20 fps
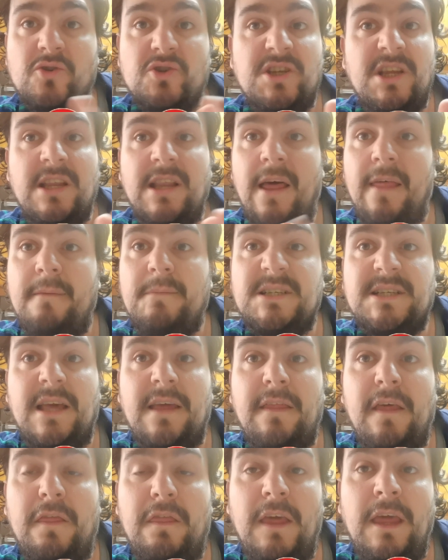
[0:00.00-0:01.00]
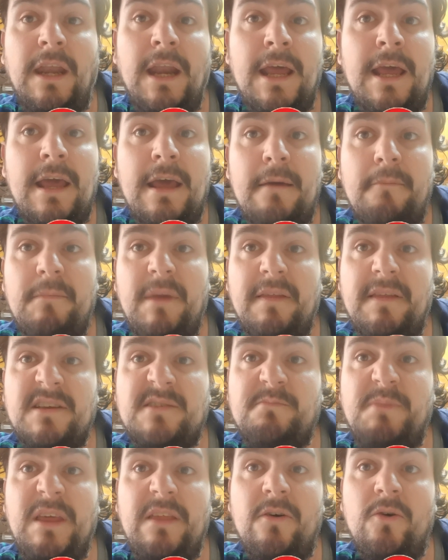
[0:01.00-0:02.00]
Sin nada más que decir me
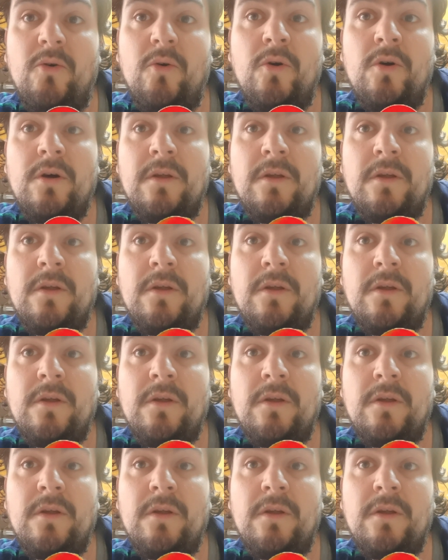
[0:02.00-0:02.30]
despido